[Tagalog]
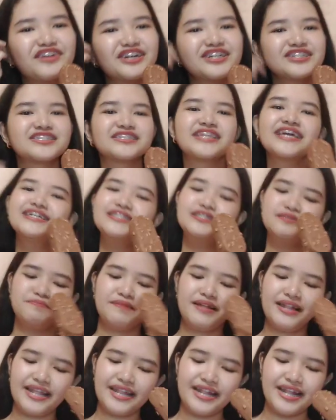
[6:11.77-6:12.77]
First taste
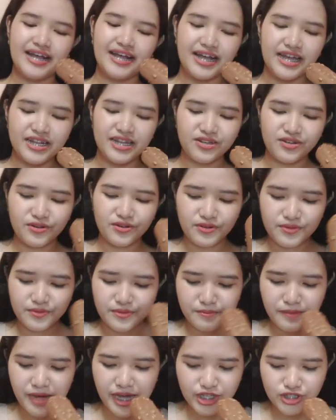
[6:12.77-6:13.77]
pala ng ano,
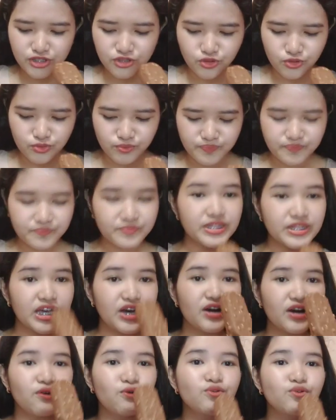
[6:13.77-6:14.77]
Magnum.
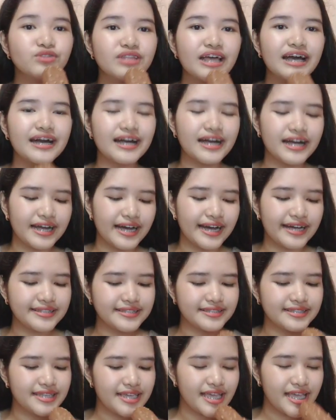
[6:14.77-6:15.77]
O, unang kagat.
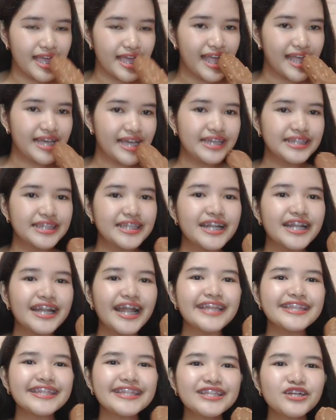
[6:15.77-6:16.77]
Tinan
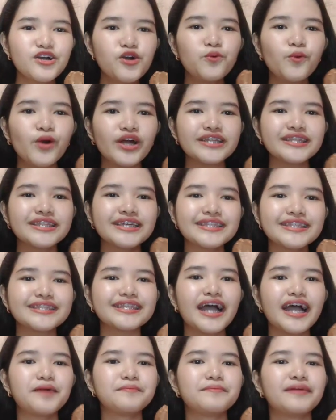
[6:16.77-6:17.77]
natin kung worth it
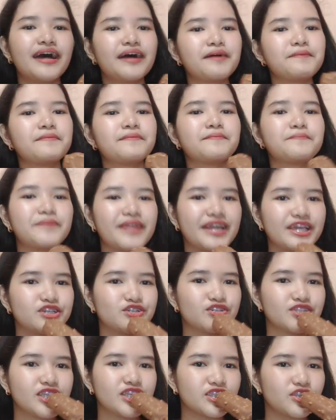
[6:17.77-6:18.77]
nga ba ang presyo
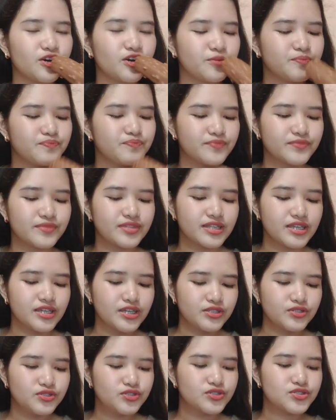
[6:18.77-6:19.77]
nito.
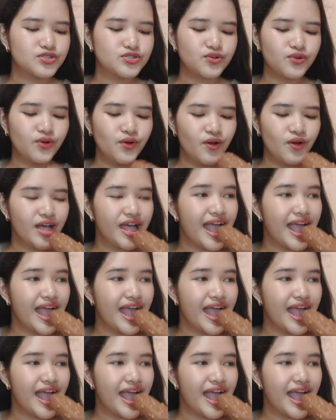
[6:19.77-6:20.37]
Diyos ko,